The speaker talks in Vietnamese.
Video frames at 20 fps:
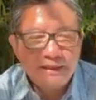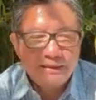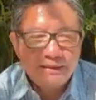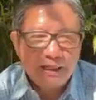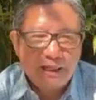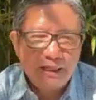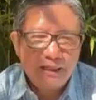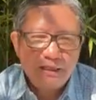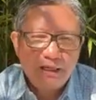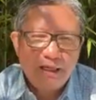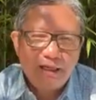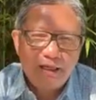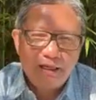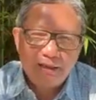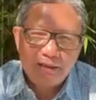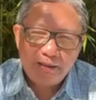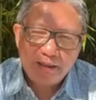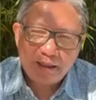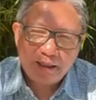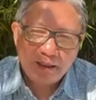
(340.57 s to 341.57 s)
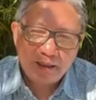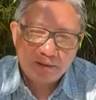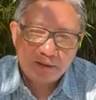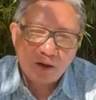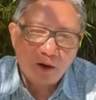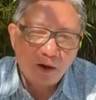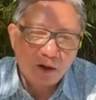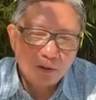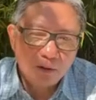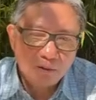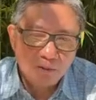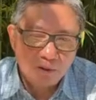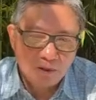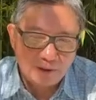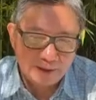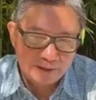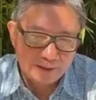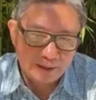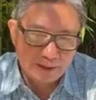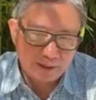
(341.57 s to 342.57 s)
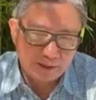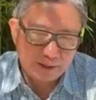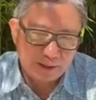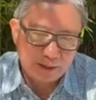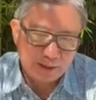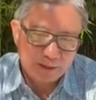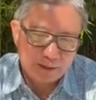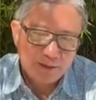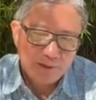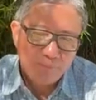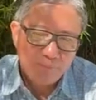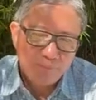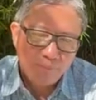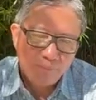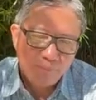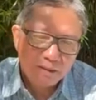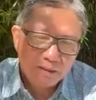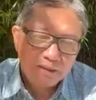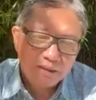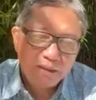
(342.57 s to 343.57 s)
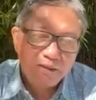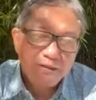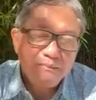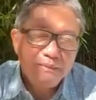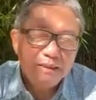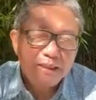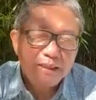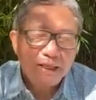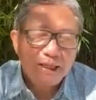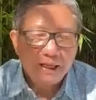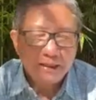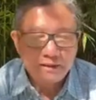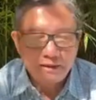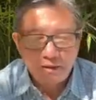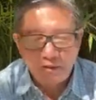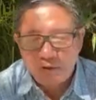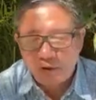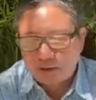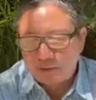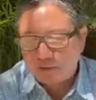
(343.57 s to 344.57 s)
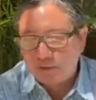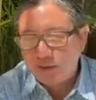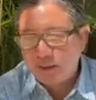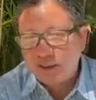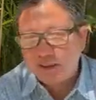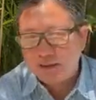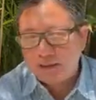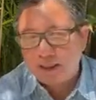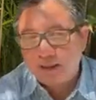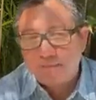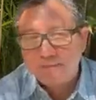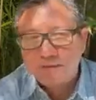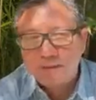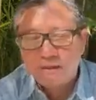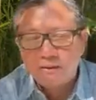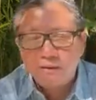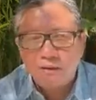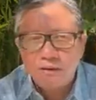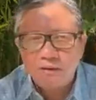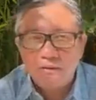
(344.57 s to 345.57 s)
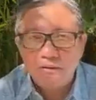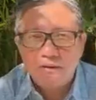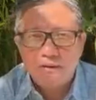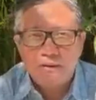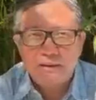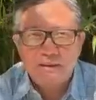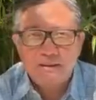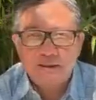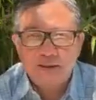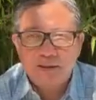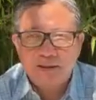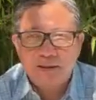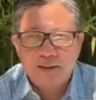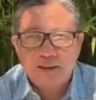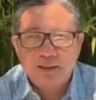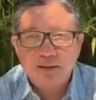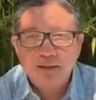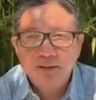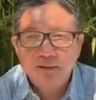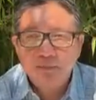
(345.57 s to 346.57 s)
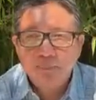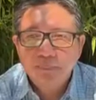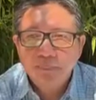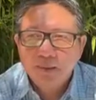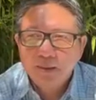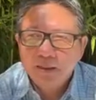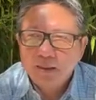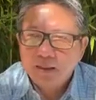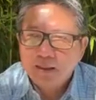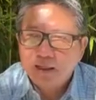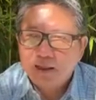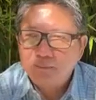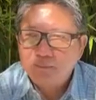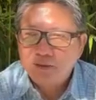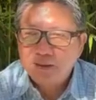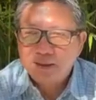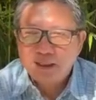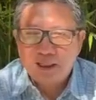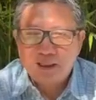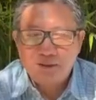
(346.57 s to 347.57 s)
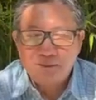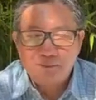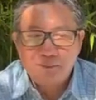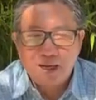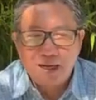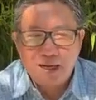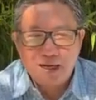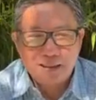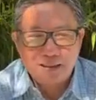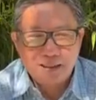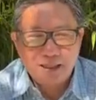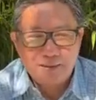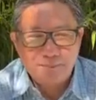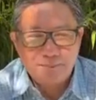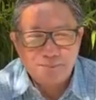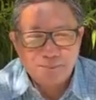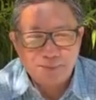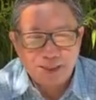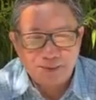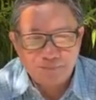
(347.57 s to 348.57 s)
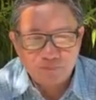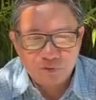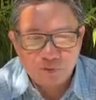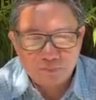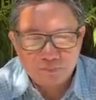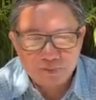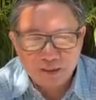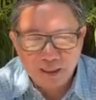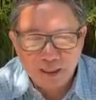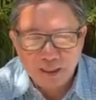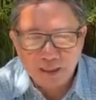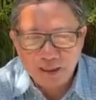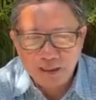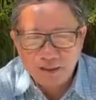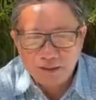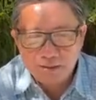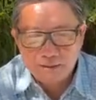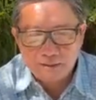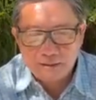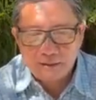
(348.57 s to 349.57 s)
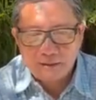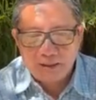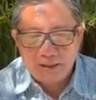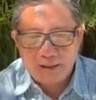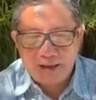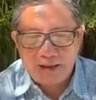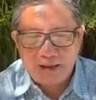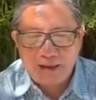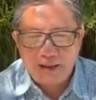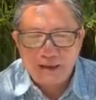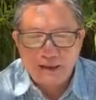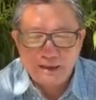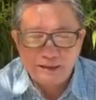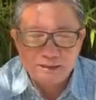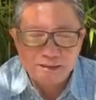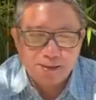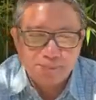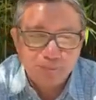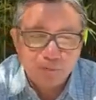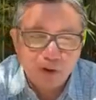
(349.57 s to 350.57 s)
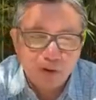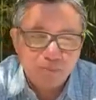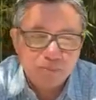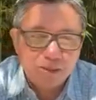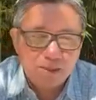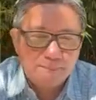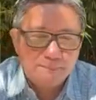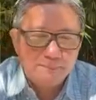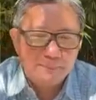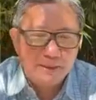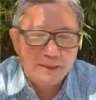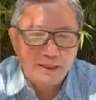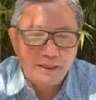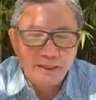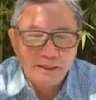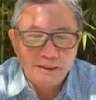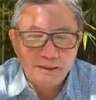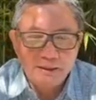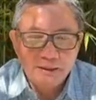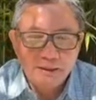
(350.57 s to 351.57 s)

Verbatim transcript: phải trở về và thoát luân hồi sanh tử giữ 12 giới luật của thiên tâm sẽ thoát luân hồi sinh tử không có cần 350 giới và 245 giới